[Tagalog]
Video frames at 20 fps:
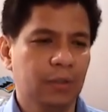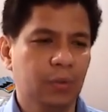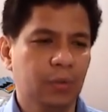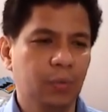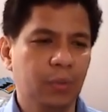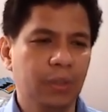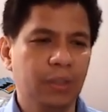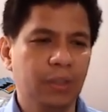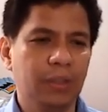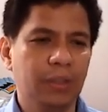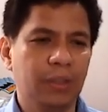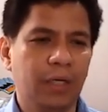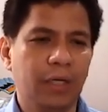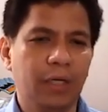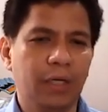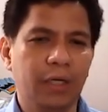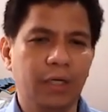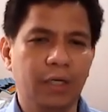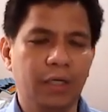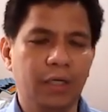so we need a
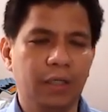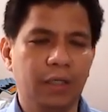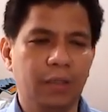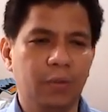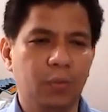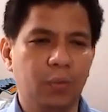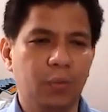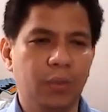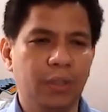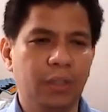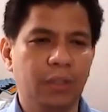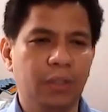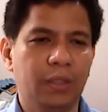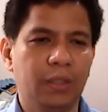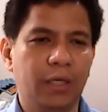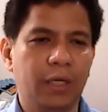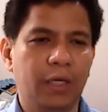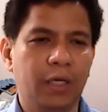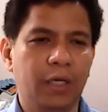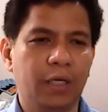we need
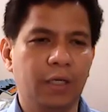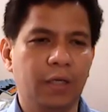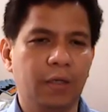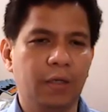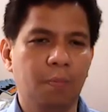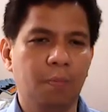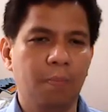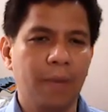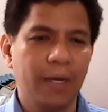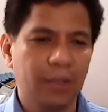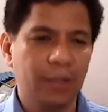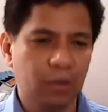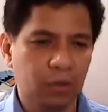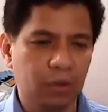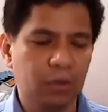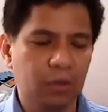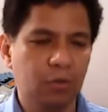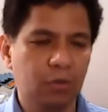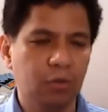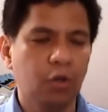a
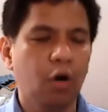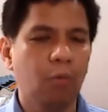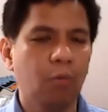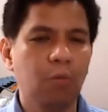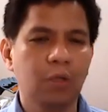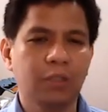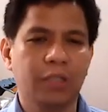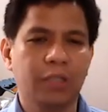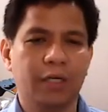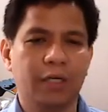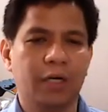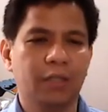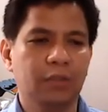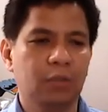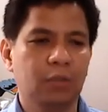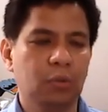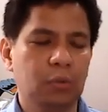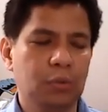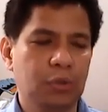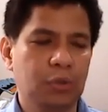method to double check our
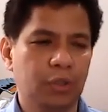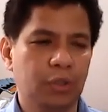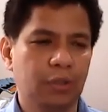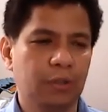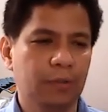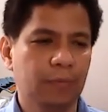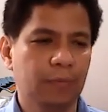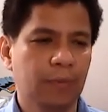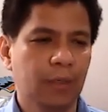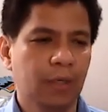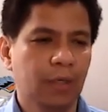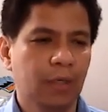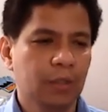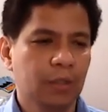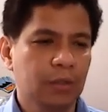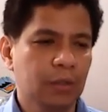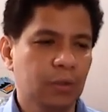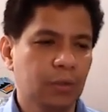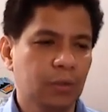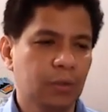solution.
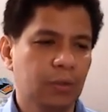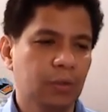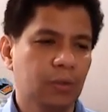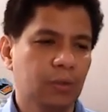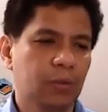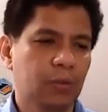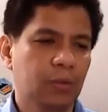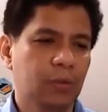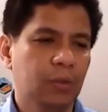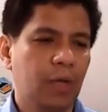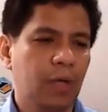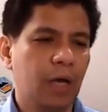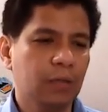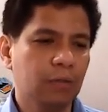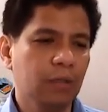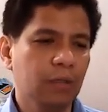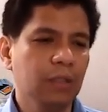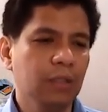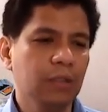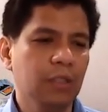So
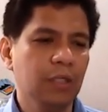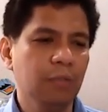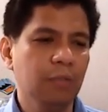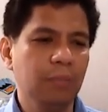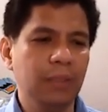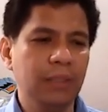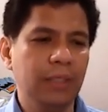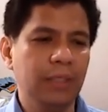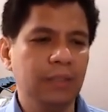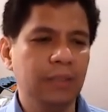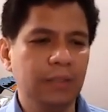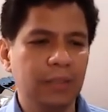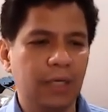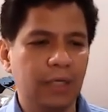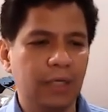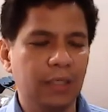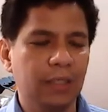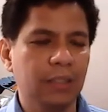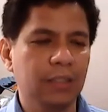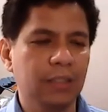actually hindi naman
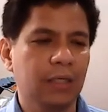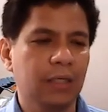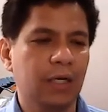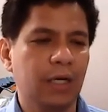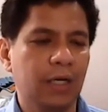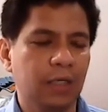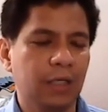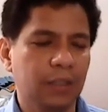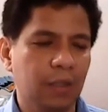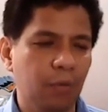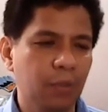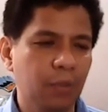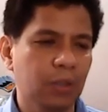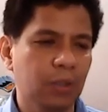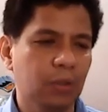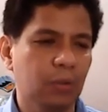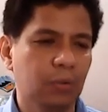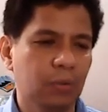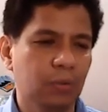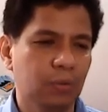necessary gawin
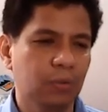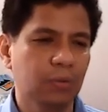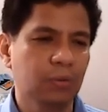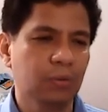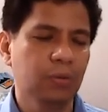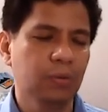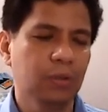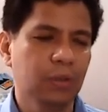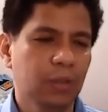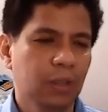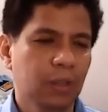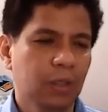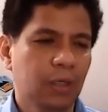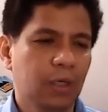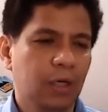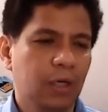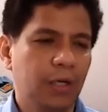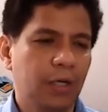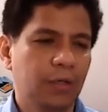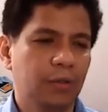tong
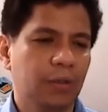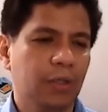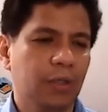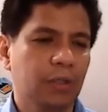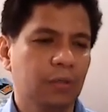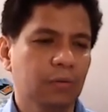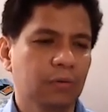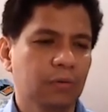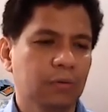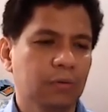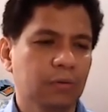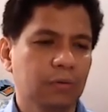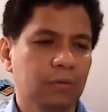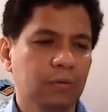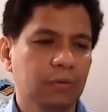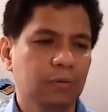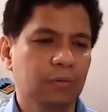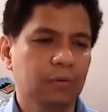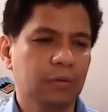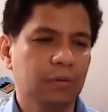ano, itong
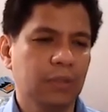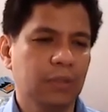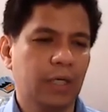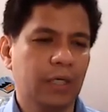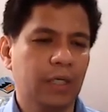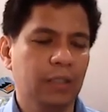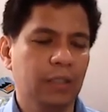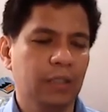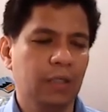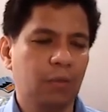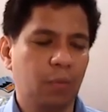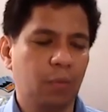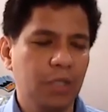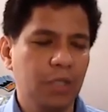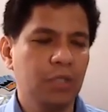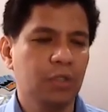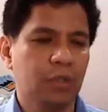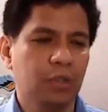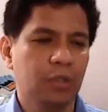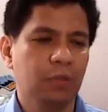second
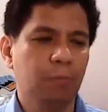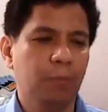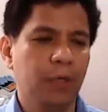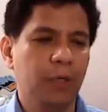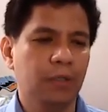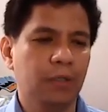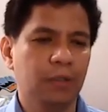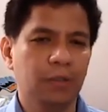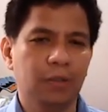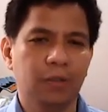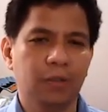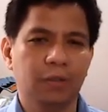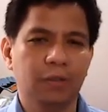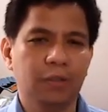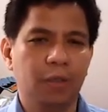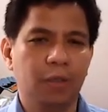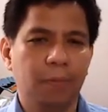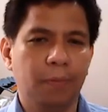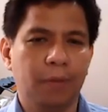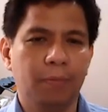equation. Pero
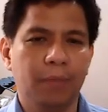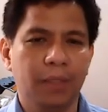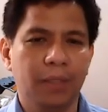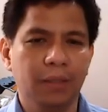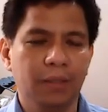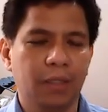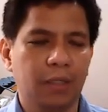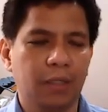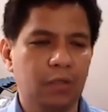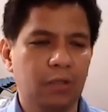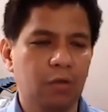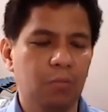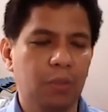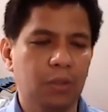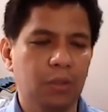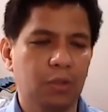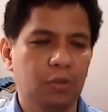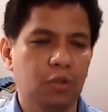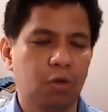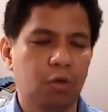syempre, maganda rin kung
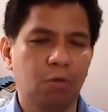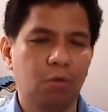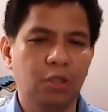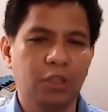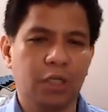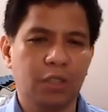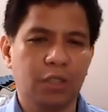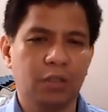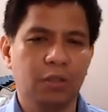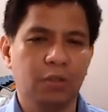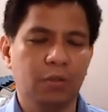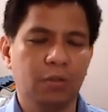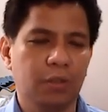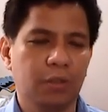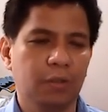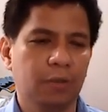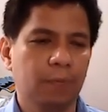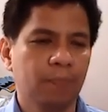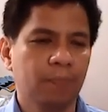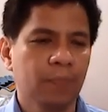mado-double check niyo yung
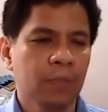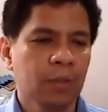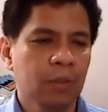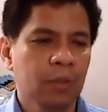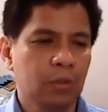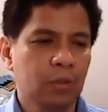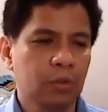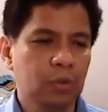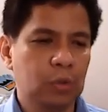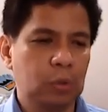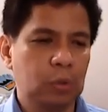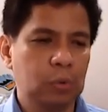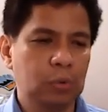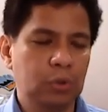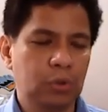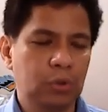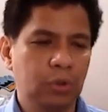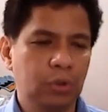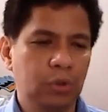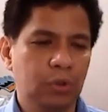ano, yung
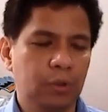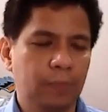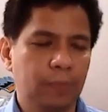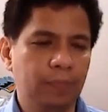solution niyo.